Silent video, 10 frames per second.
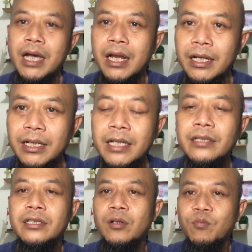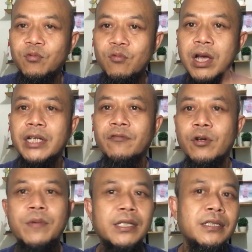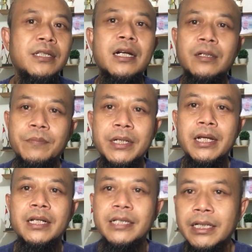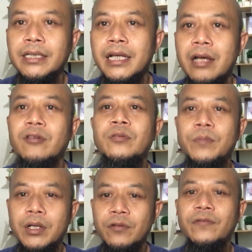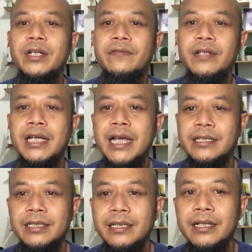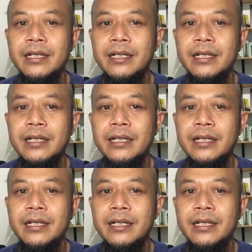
alias serbuan informasi yang kebenarannya kita harus perlu verifikasi.